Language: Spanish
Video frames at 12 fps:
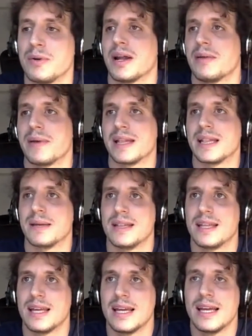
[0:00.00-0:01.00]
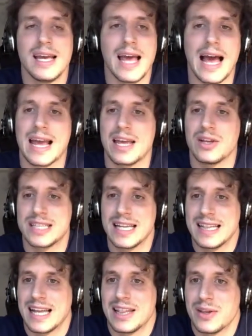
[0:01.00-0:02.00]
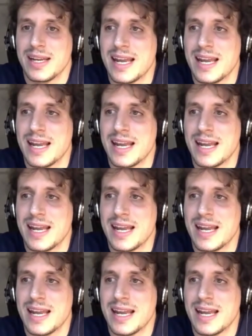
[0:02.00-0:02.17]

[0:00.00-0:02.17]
Pero claro, evidentemente aquellos tienen tanto